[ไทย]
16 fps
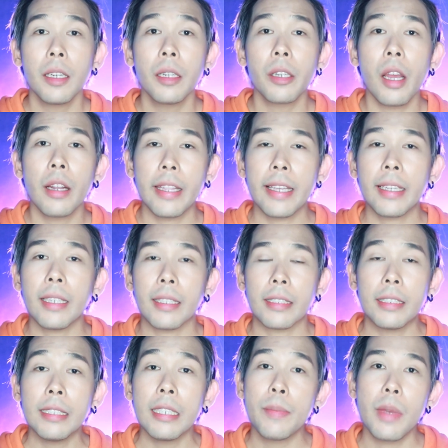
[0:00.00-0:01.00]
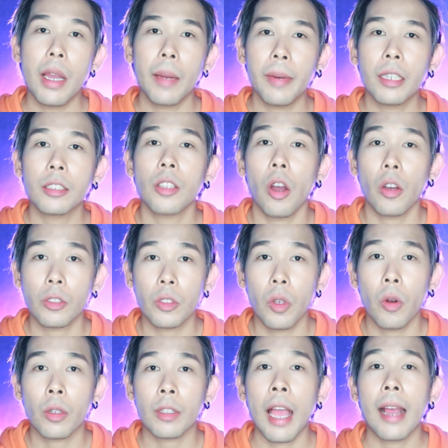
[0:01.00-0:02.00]
ซึ่งเรื่องนี้เกิดขึ้นในเมืองเบอร์ซองซ
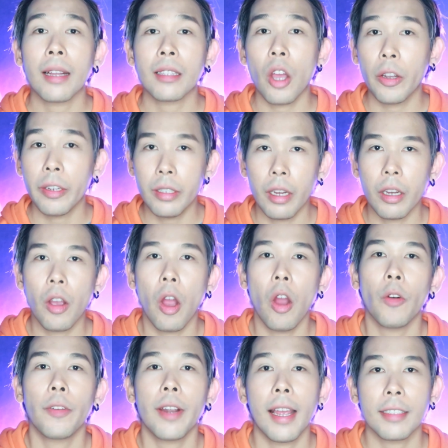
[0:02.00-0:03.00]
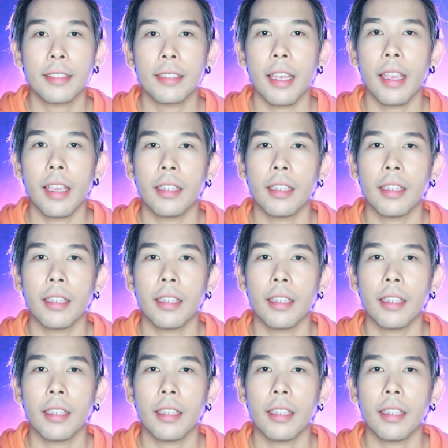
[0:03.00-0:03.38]
งทางตอนเหนือของฝรั่งเศ